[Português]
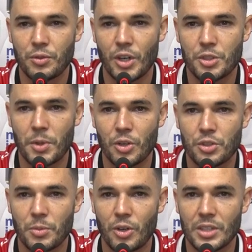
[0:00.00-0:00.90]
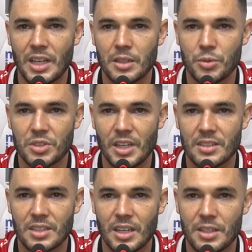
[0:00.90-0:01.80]
e forte para a última rodada buscar
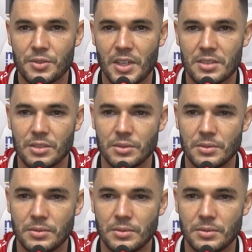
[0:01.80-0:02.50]
essa classificação.